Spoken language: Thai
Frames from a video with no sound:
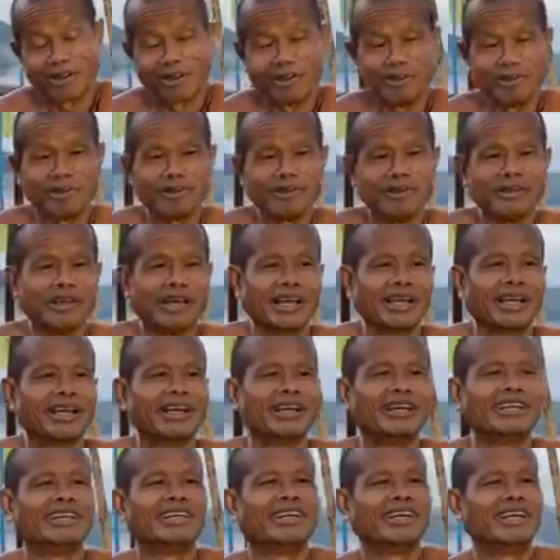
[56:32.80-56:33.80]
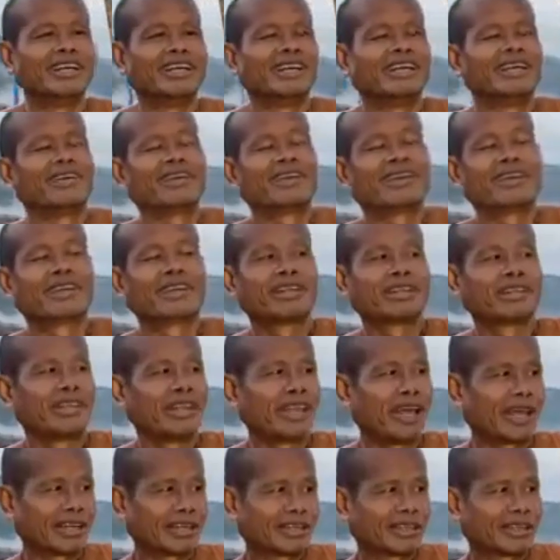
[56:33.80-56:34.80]
รับแล้วก็รู้เรื่อง
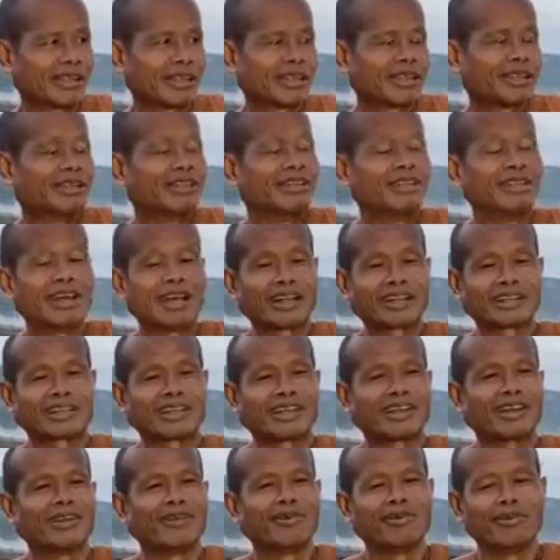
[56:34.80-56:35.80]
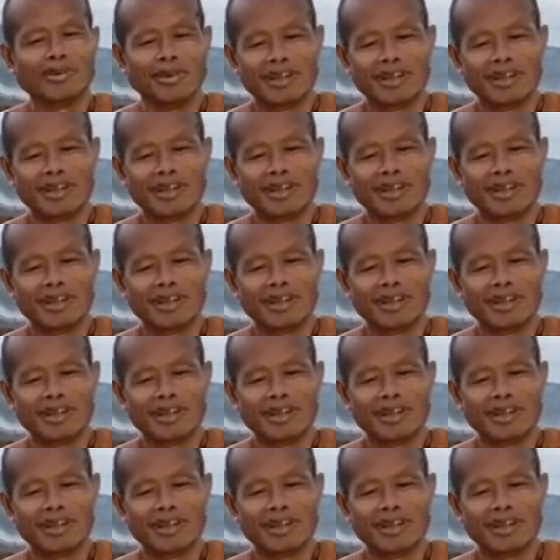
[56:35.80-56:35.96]
หนักทั้งขึ้นหนัก